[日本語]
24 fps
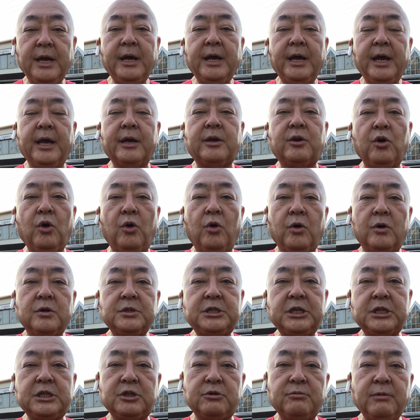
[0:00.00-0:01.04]
え今日、
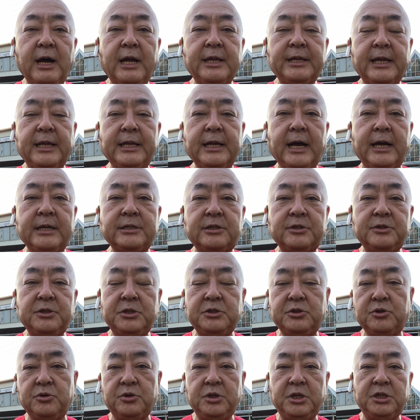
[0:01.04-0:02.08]
実は7月
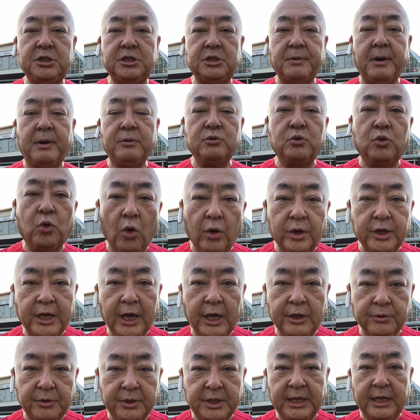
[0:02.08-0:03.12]
22日は
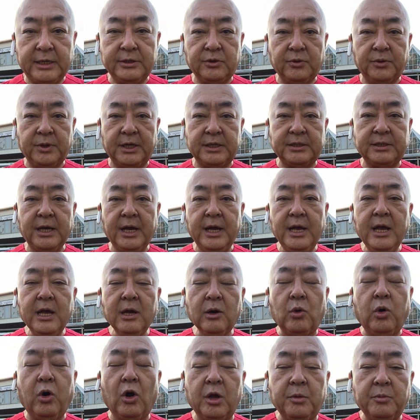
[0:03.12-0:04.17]
ウコッケイの日だそうです。
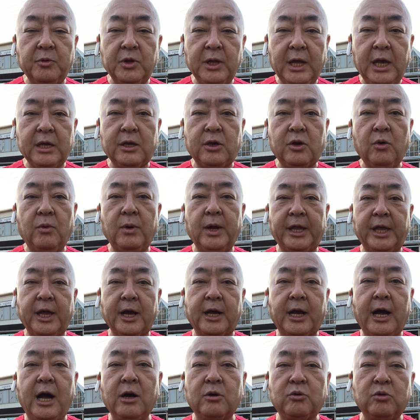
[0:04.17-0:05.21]
これもね、今日はね、
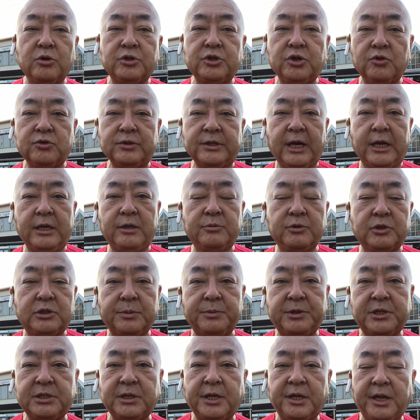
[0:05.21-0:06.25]
韓国食材に結
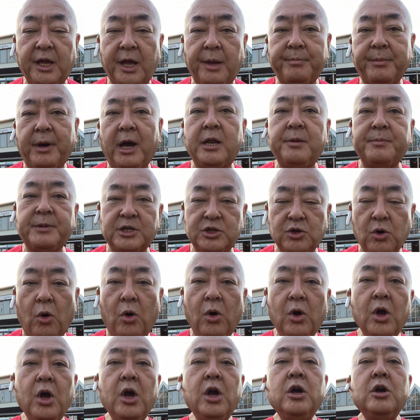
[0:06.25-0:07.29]
びつけてまいりましょう。
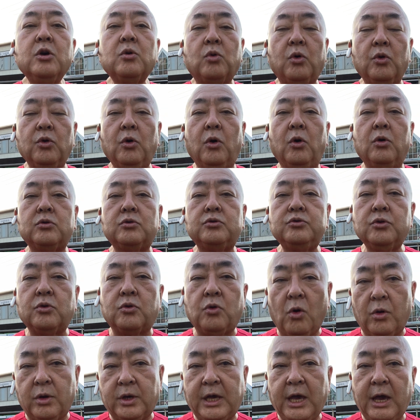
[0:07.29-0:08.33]
このウ
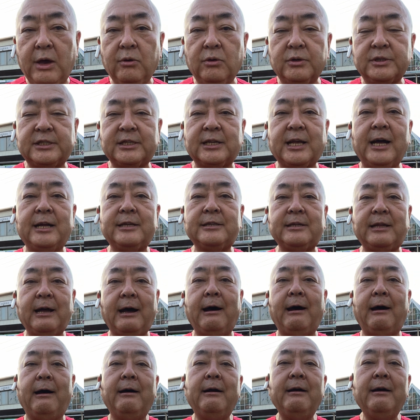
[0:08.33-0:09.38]
コッケイを使っ
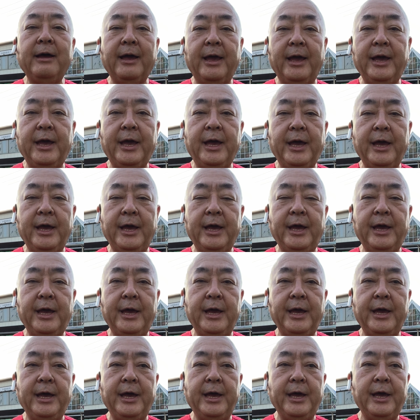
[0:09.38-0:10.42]
た、
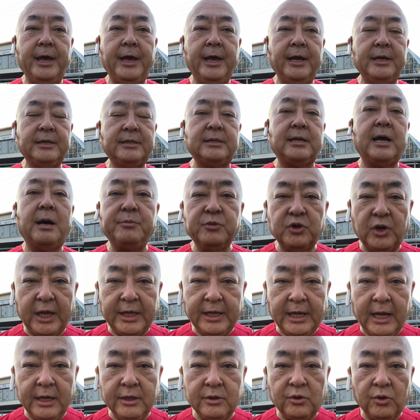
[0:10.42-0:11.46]
えー、
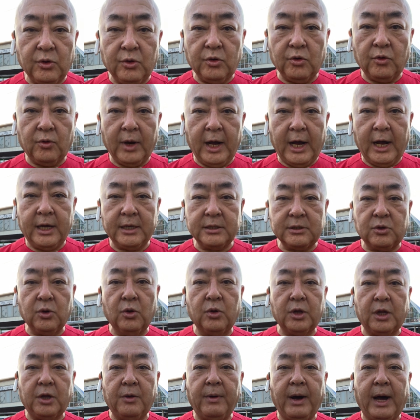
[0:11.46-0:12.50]
サムゲタンというのが
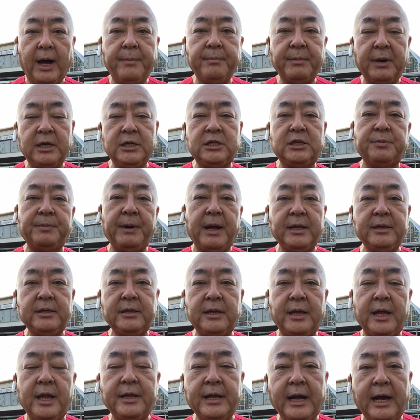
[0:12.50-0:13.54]
ソウルでは、まあ、一番
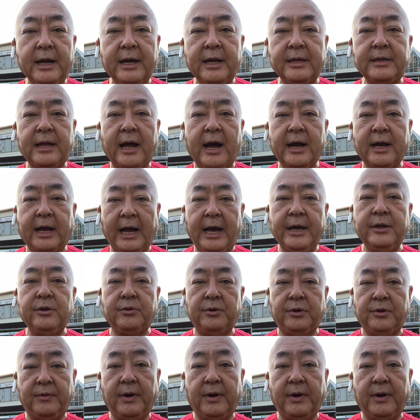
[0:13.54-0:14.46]
値段が高いと言